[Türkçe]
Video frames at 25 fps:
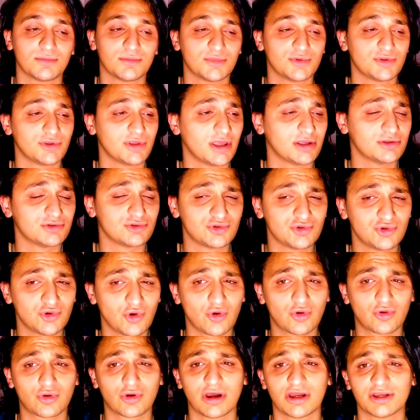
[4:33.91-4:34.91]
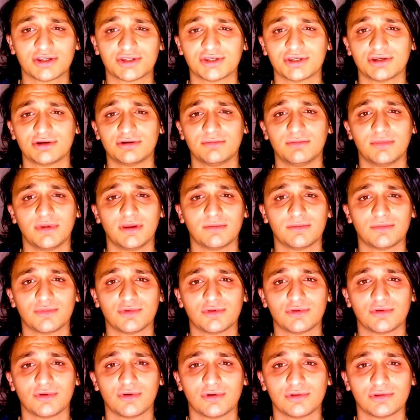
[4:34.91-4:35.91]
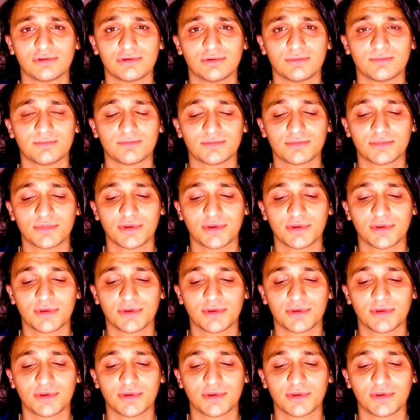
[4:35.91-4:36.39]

Bundan çok aşırı memnun oldum.